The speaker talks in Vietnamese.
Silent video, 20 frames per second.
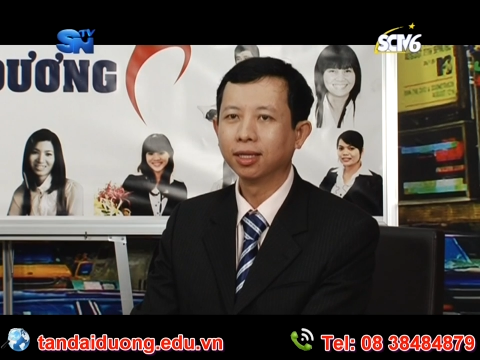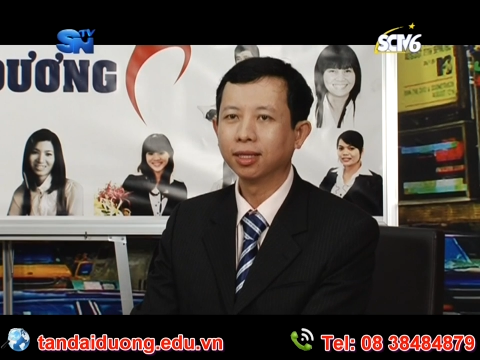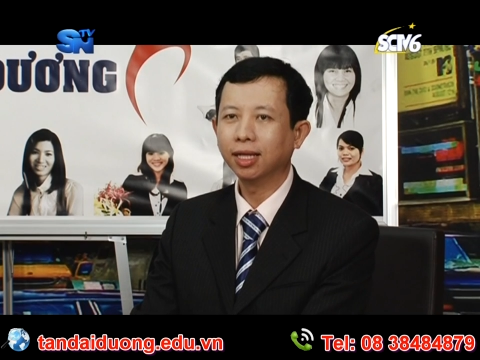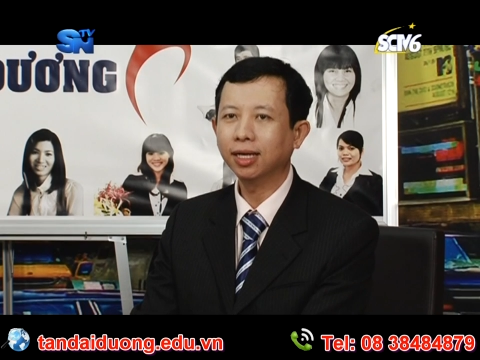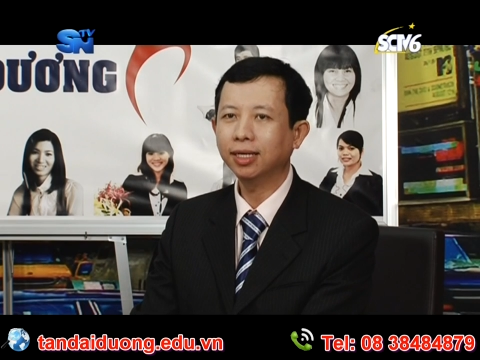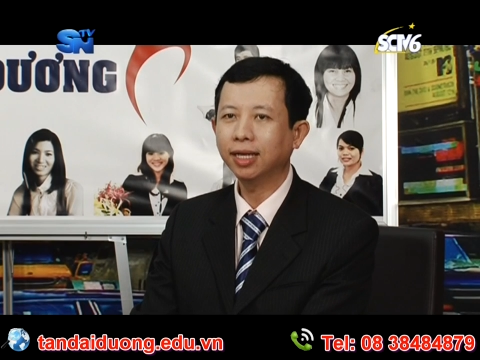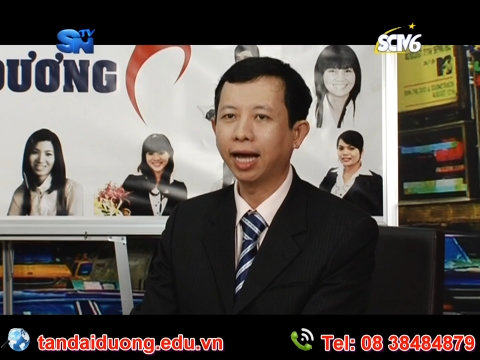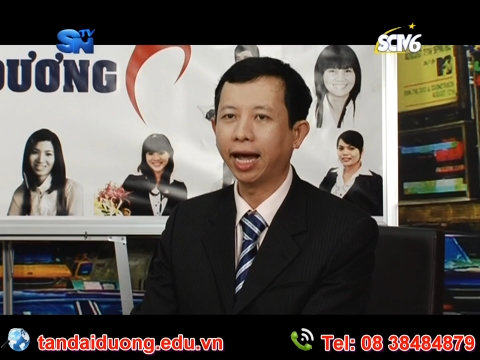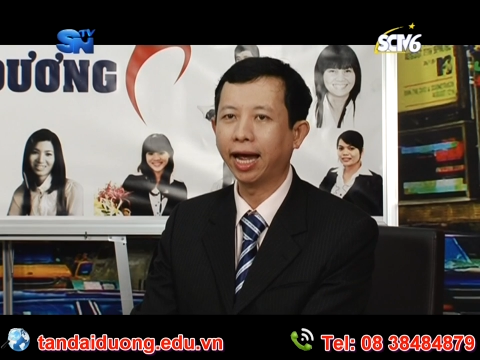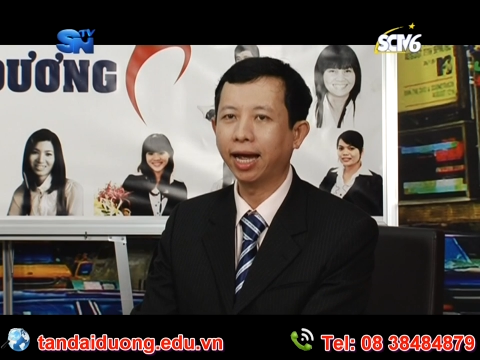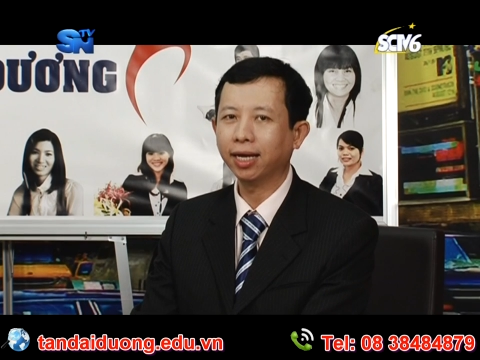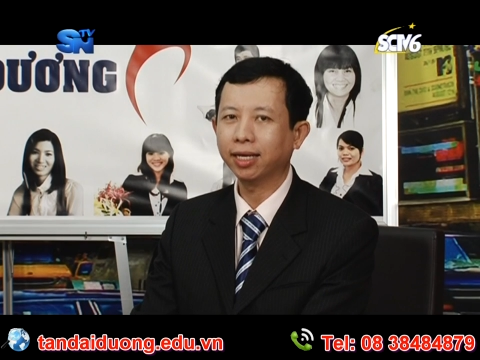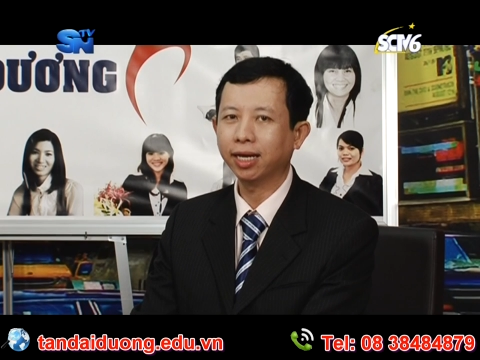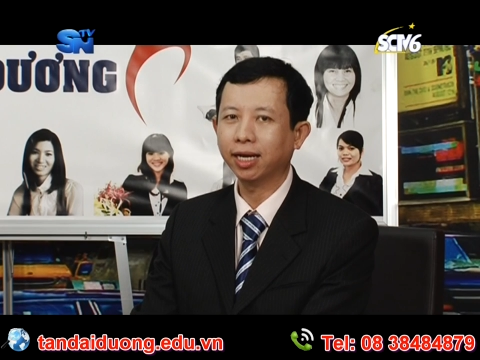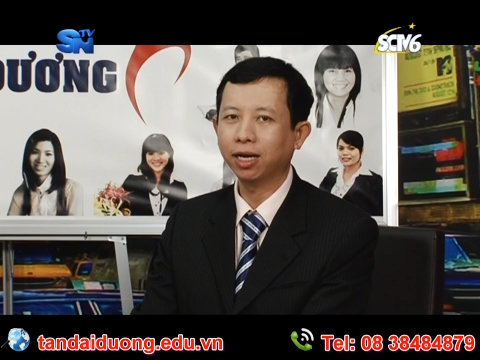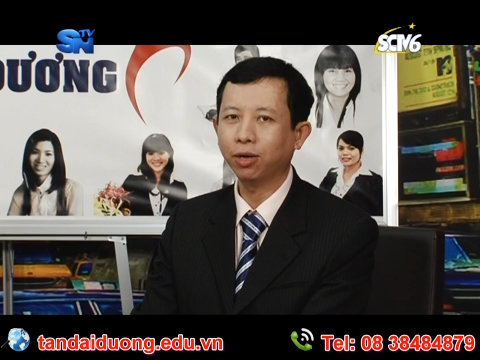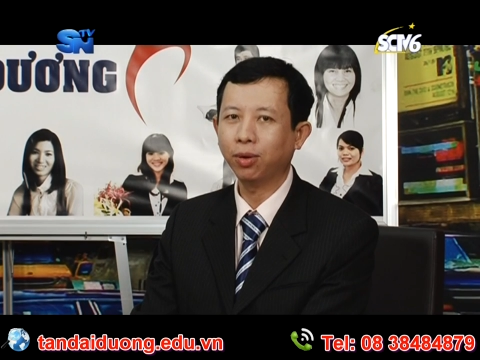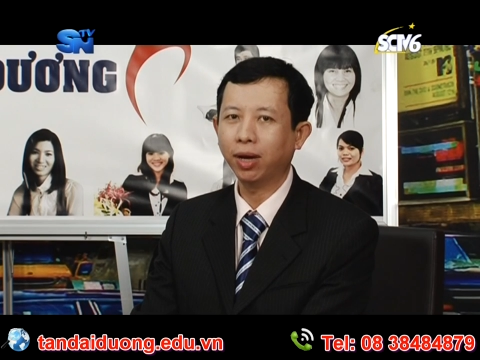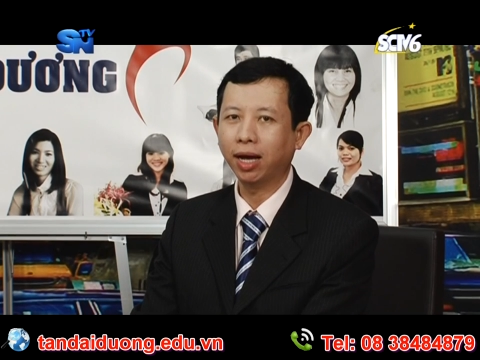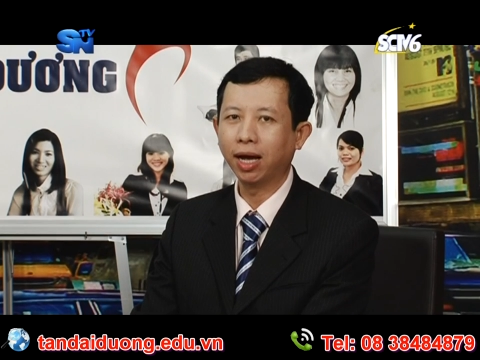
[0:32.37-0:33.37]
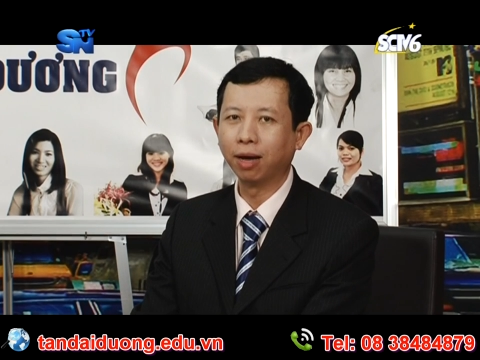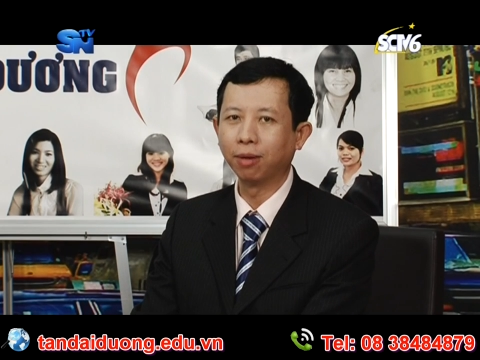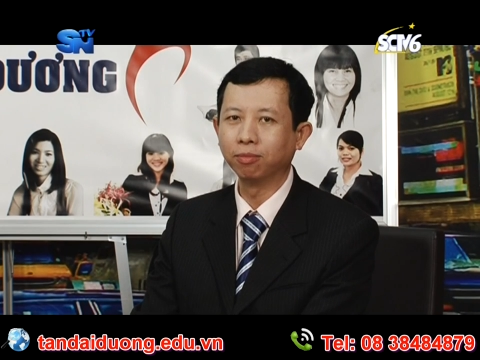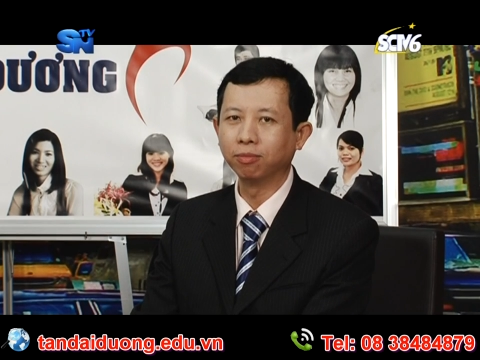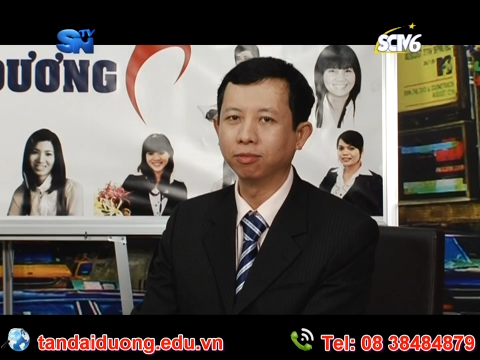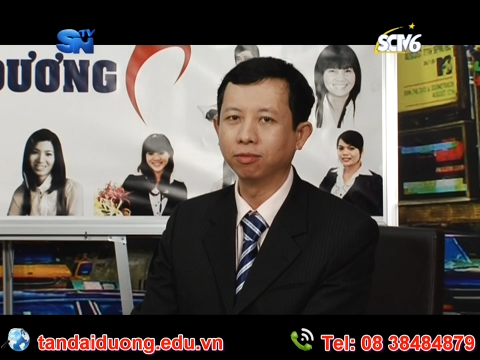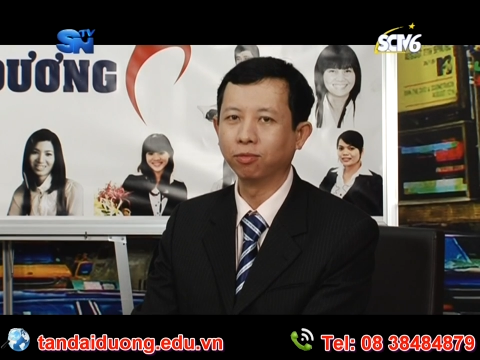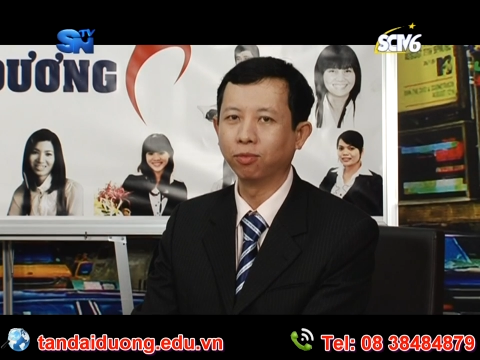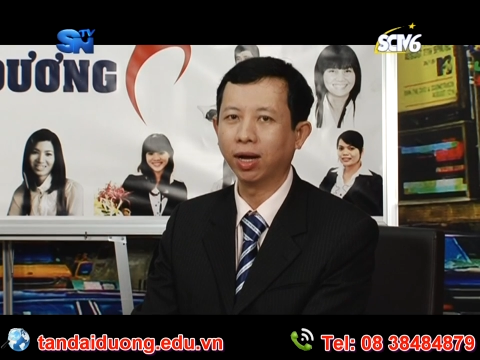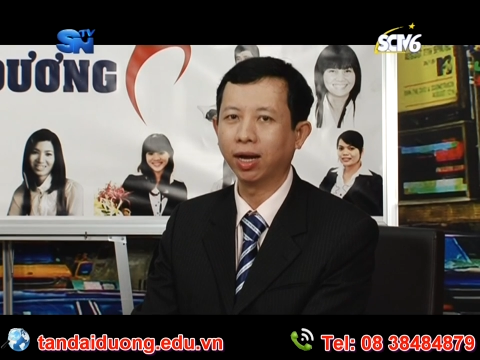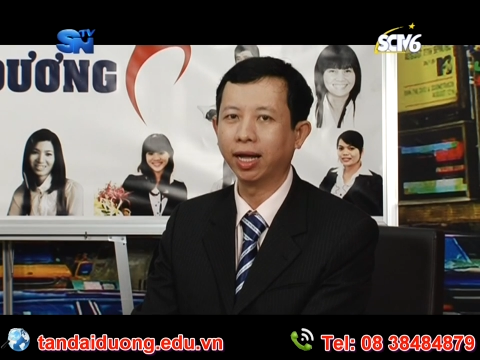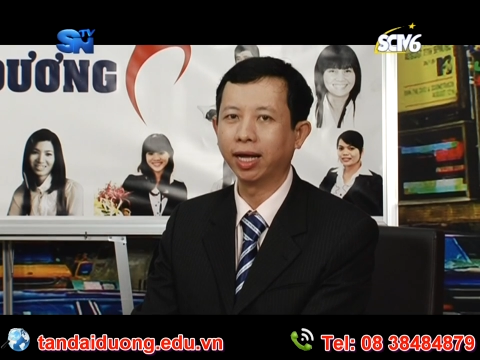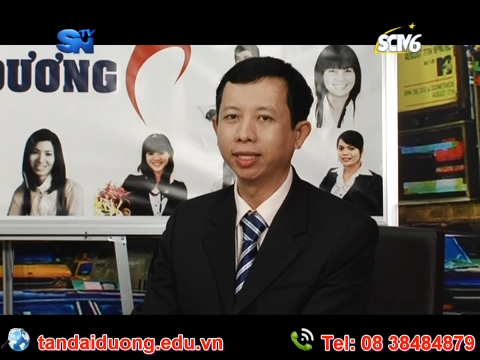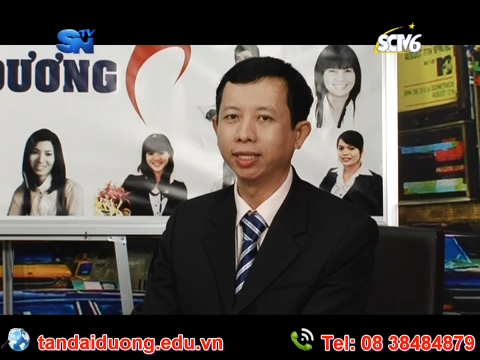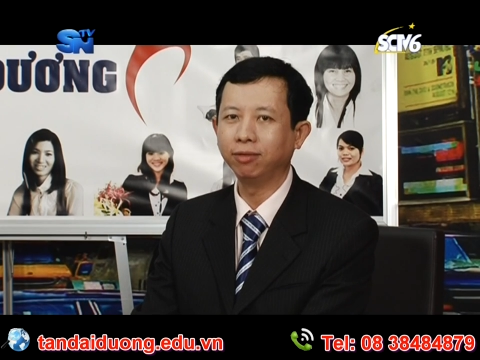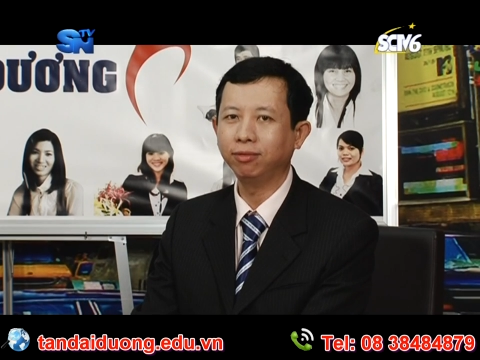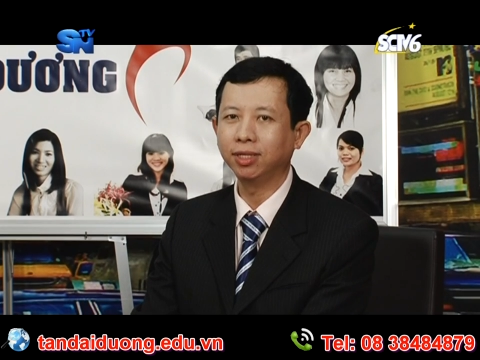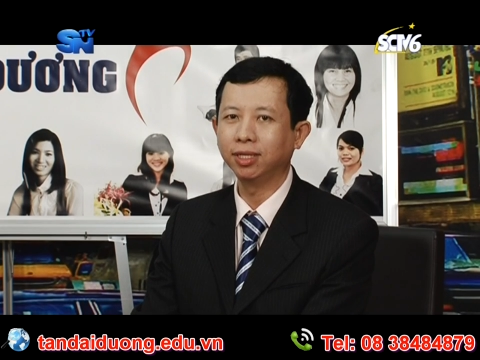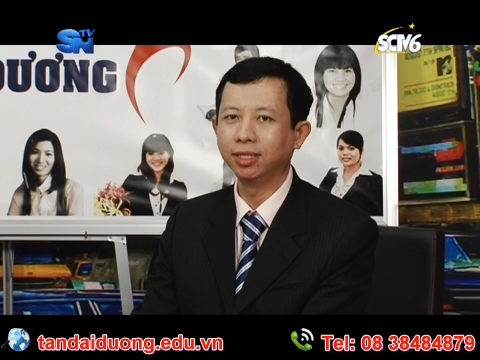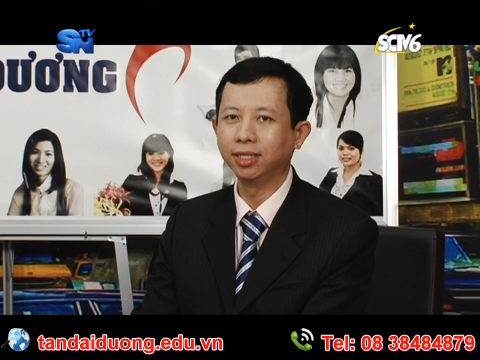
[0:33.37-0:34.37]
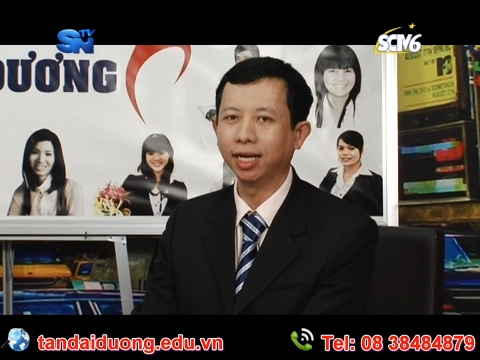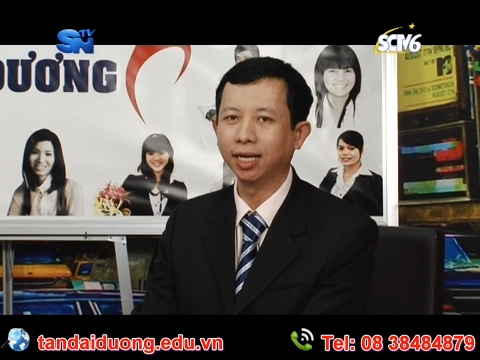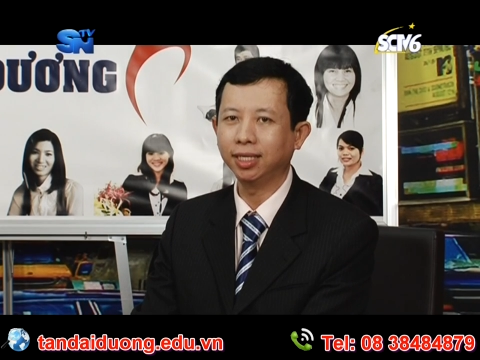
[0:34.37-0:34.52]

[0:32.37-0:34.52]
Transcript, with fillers: Tất cả các khóa học hoặc là giáo trình